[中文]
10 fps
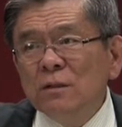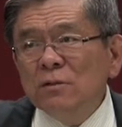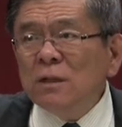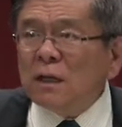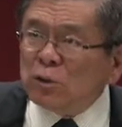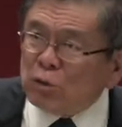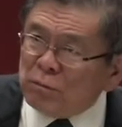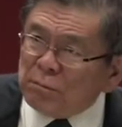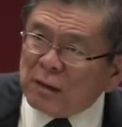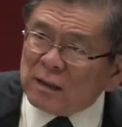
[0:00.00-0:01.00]
所以那个
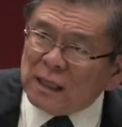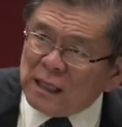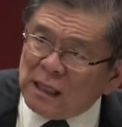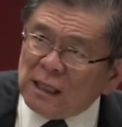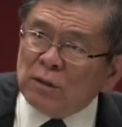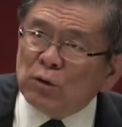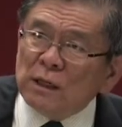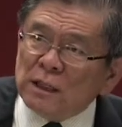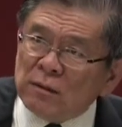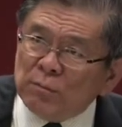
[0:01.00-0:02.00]
中保的意义就
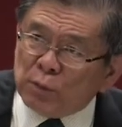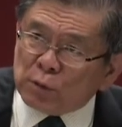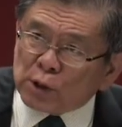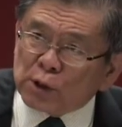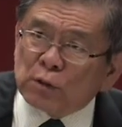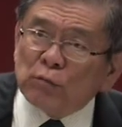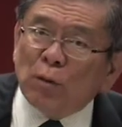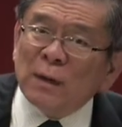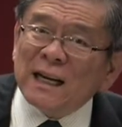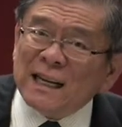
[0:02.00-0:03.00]
已经不是我
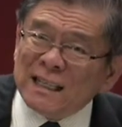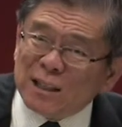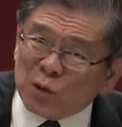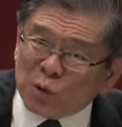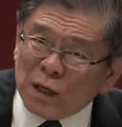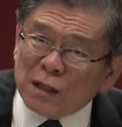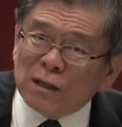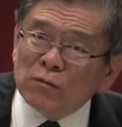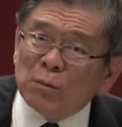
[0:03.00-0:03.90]
们还是罪人，